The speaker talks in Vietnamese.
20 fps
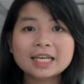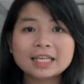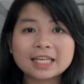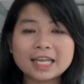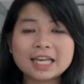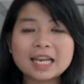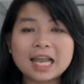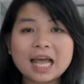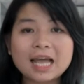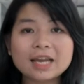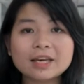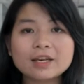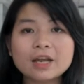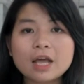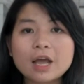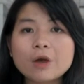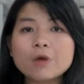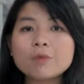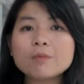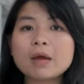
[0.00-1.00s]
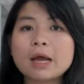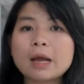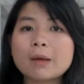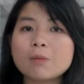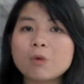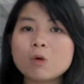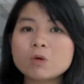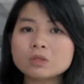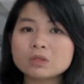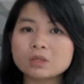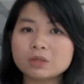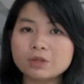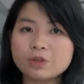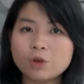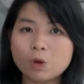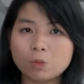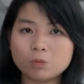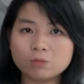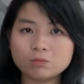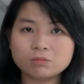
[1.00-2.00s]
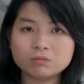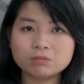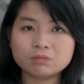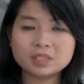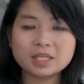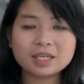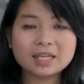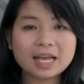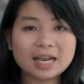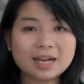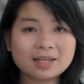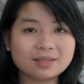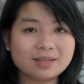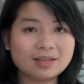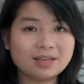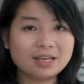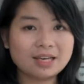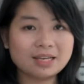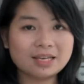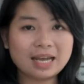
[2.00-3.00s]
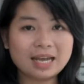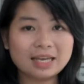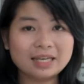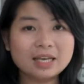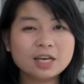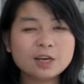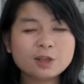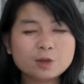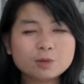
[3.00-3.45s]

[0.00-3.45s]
Nghĩa là nếu mà muốn sử dụng chiếc Galaxy Gear này